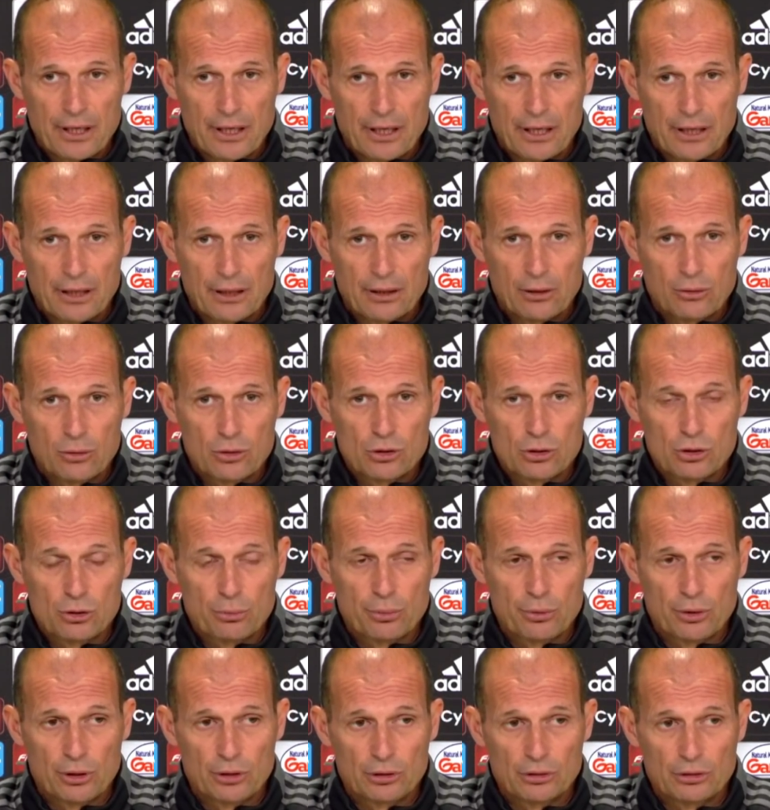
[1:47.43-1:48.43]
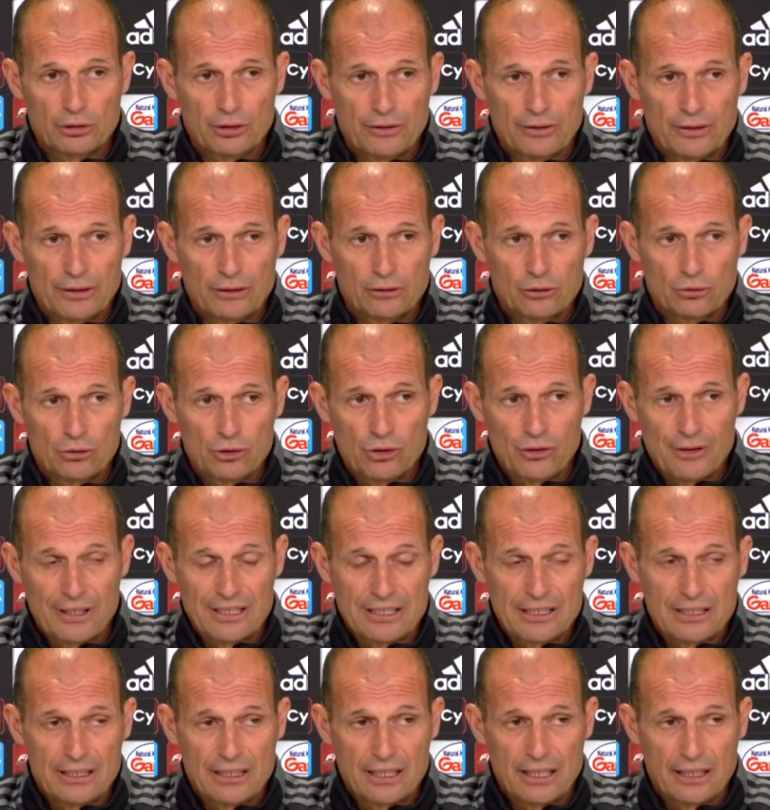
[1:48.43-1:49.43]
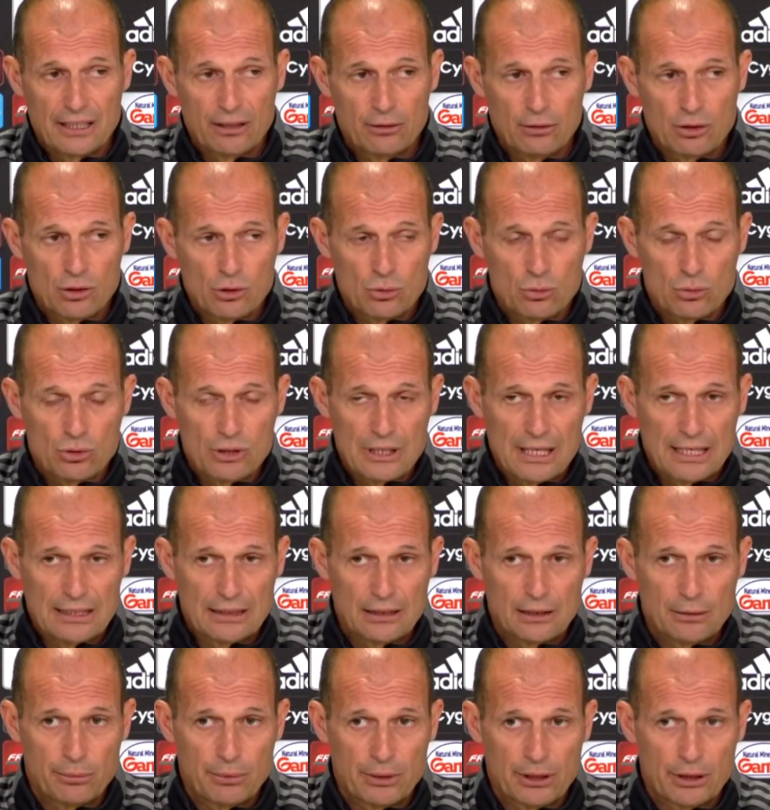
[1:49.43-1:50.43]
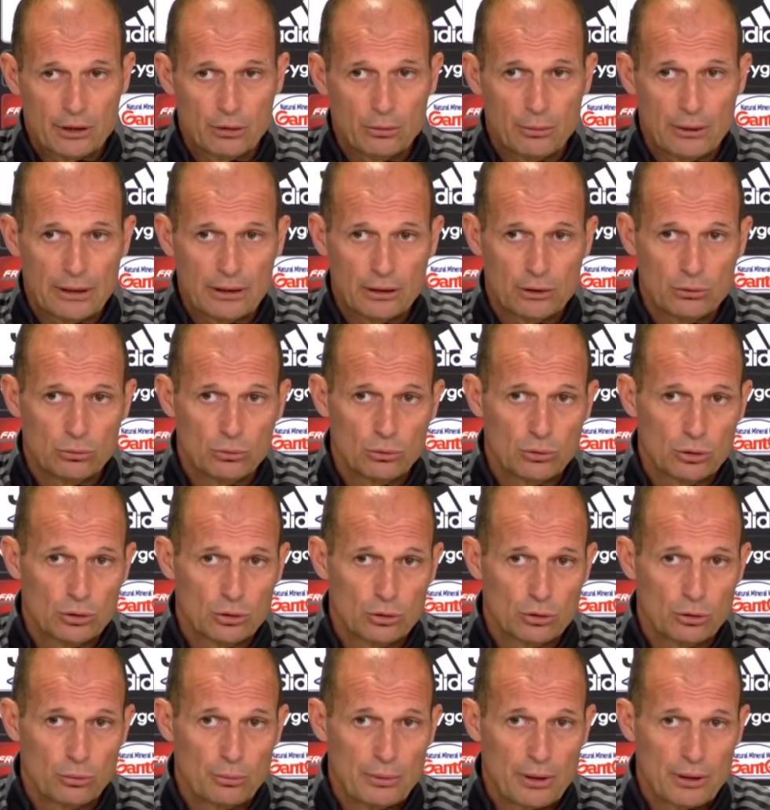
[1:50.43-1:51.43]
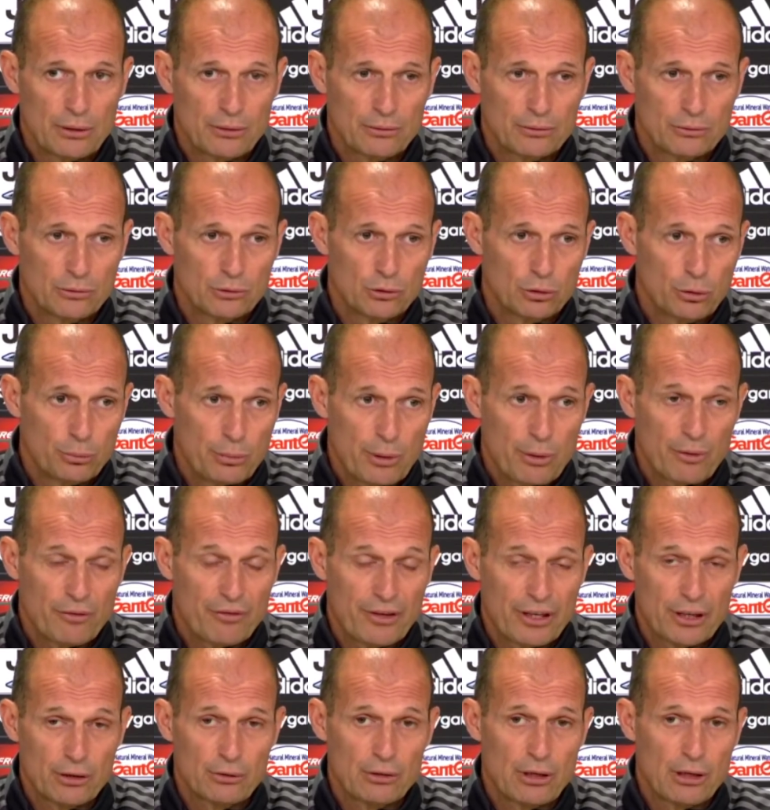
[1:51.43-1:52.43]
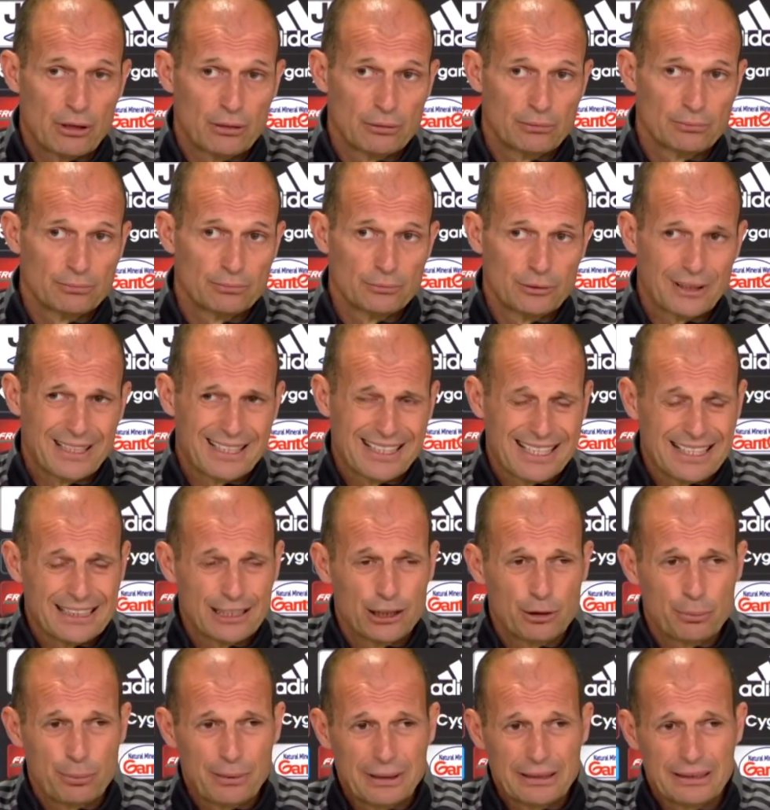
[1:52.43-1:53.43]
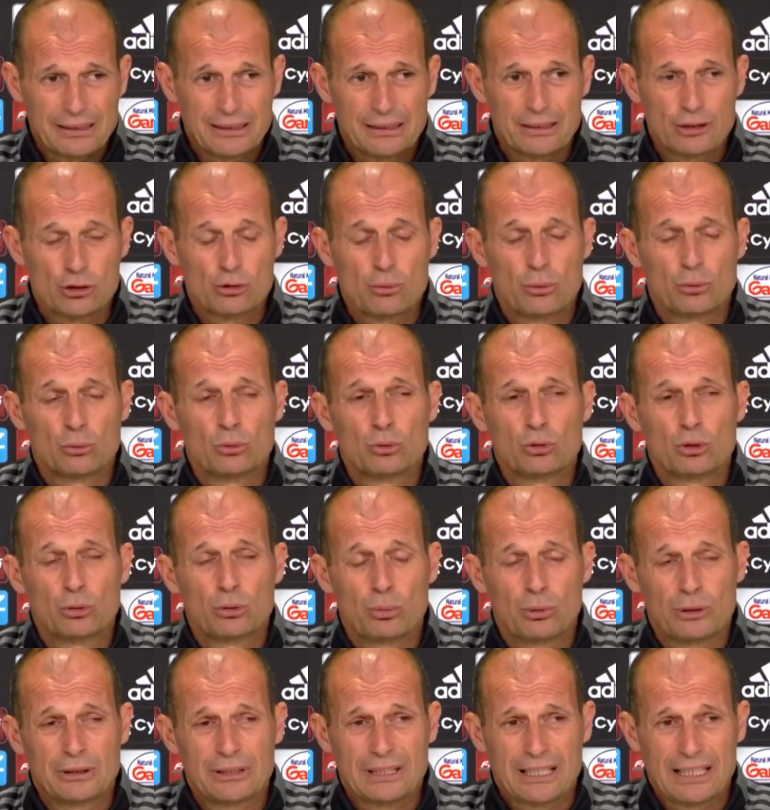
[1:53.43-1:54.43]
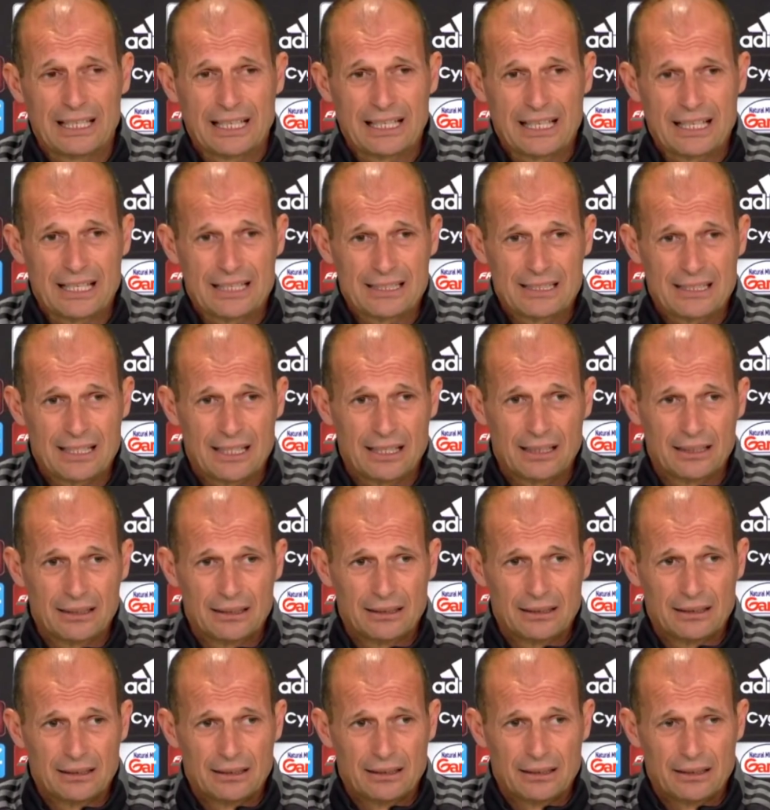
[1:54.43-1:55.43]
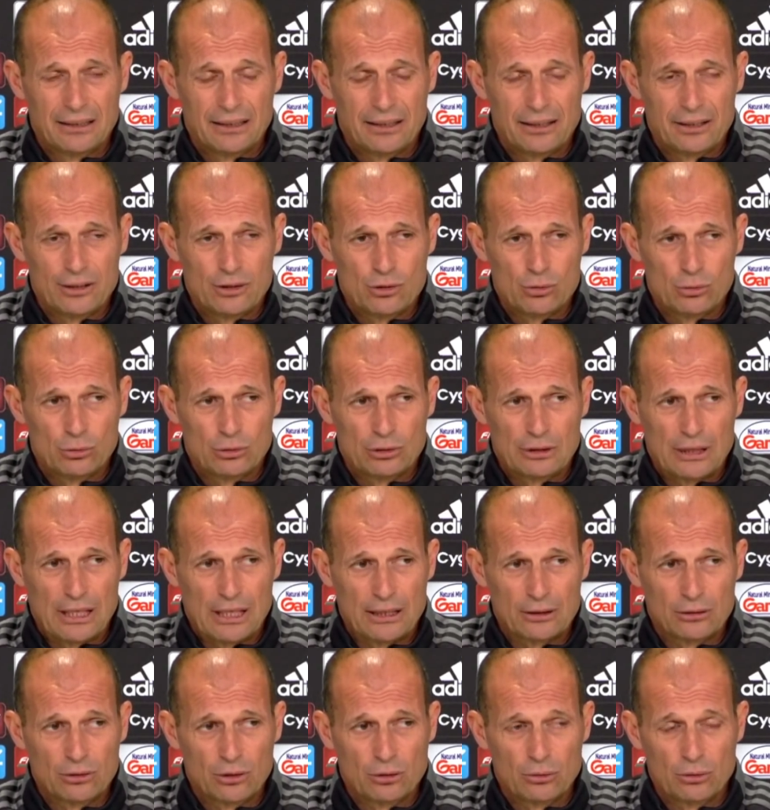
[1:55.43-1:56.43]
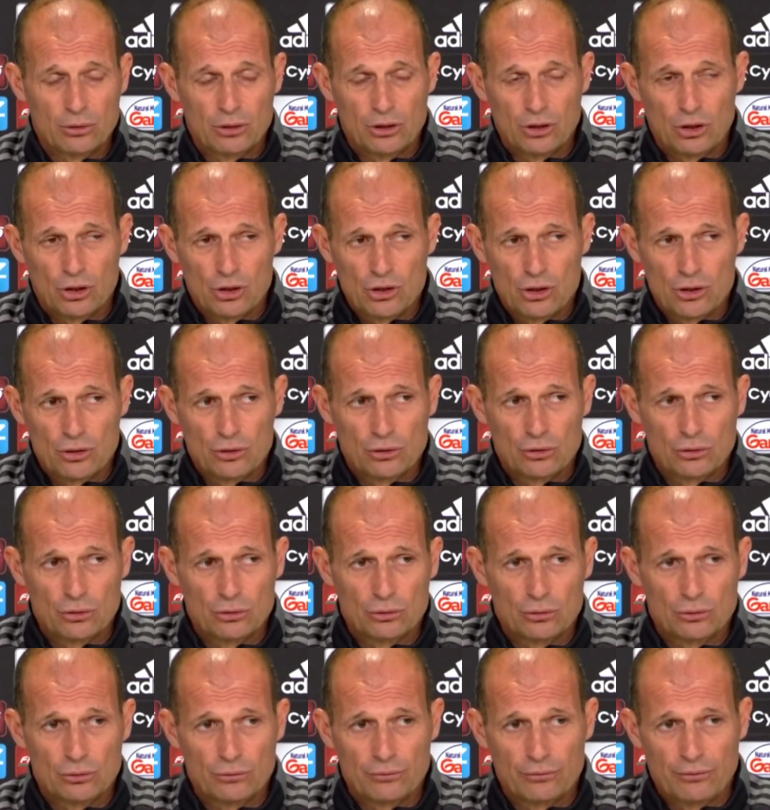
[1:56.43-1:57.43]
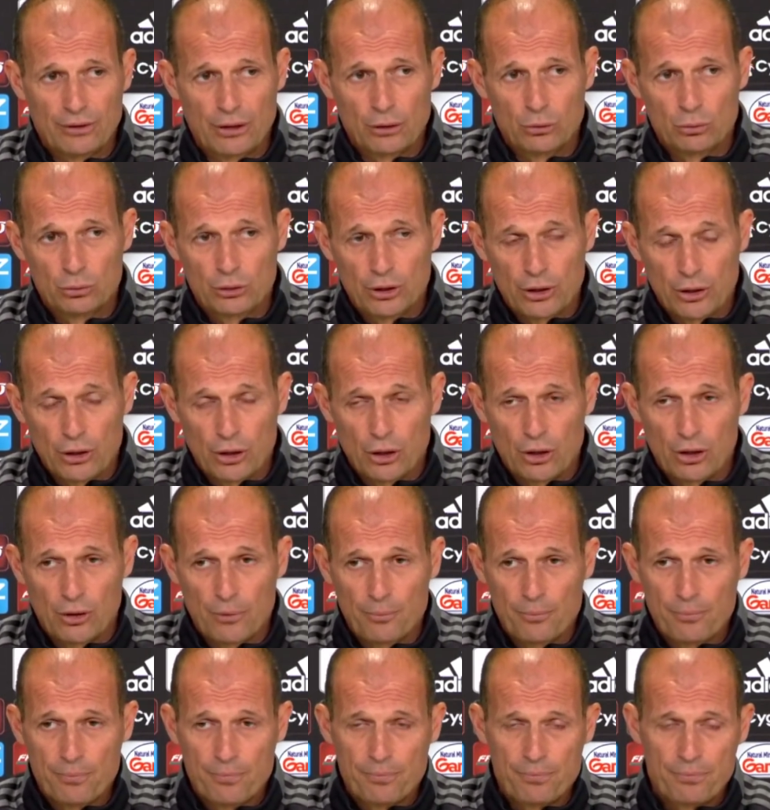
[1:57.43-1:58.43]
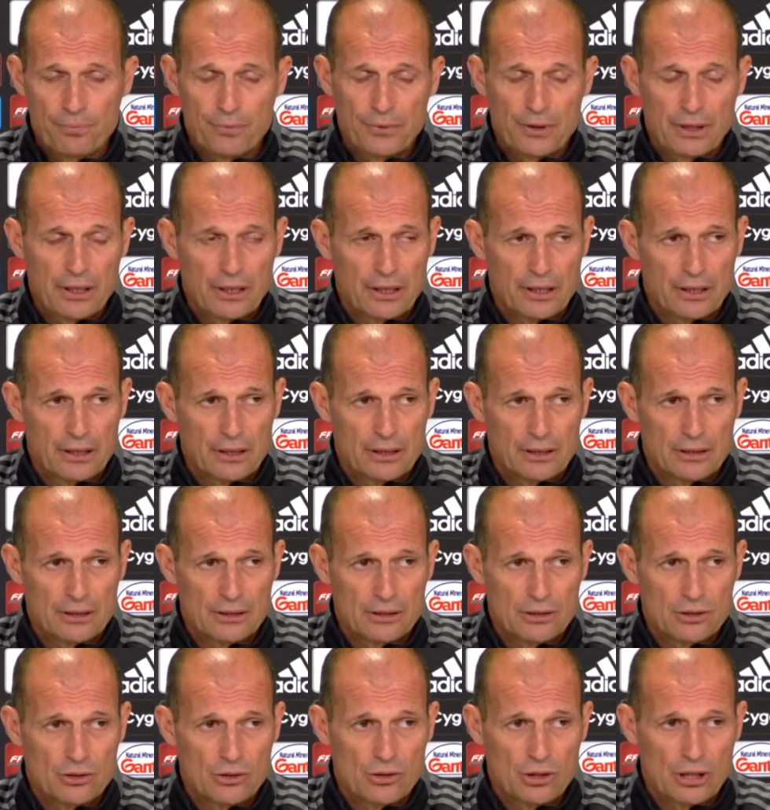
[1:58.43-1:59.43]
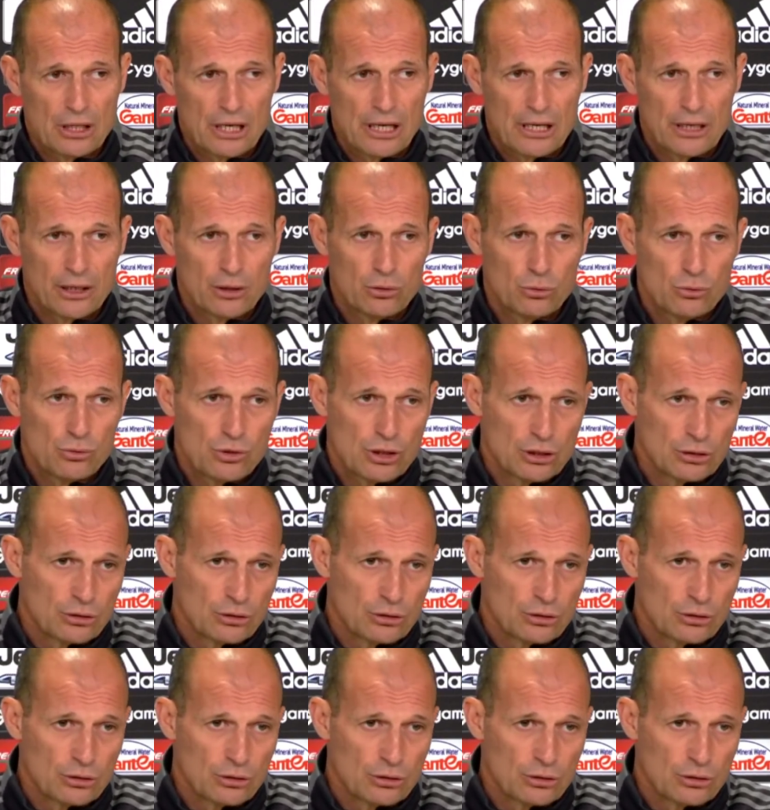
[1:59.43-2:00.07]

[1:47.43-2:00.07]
Eh, questo però non, deve, non, ci deve essere neanche una scusante perché domani comunque noi dobbiamo, dobbiamo fare una, una, grande partita e soprattutto portare a casa il risultato e quindi oggi valuterò se giocare con un